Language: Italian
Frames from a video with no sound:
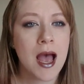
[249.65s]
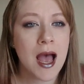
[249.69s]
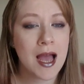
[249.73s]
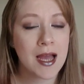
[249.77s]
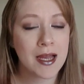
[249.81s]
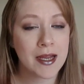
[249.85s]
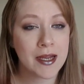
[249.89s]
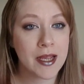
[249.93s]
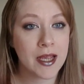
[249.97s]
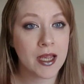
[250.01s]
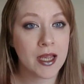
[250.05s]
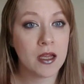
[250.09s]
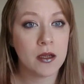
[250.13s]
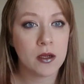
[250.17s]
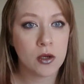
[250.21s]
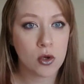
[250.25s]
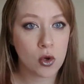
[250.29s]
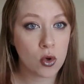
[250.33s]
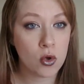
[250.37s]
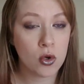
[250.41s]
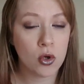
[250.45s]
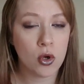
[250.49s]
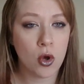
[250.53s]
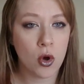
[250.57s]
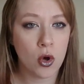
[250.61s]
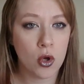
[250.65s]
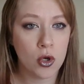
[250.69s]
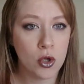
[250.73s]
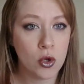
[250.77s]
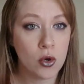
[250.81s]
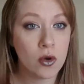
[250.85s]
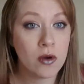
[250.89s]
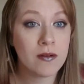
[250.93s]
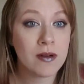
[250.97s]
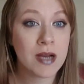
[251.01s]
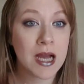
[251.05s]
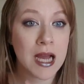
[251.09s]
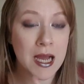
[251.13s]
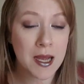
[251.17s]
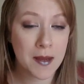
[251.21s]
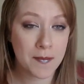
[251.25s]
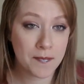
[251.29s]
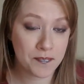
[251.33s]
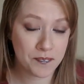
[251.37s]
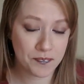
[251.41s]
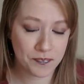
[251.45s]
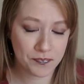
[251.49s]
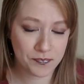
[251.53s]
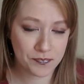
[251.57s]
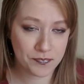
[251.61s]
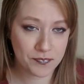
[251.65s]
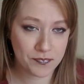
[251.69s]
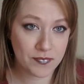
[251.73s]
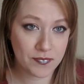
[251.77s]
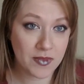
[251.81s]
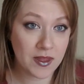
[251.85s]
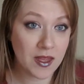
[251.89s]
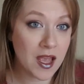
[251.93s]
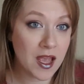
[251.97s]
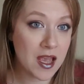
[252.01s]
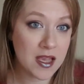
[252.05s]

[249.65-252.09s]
anche con l'olio mm,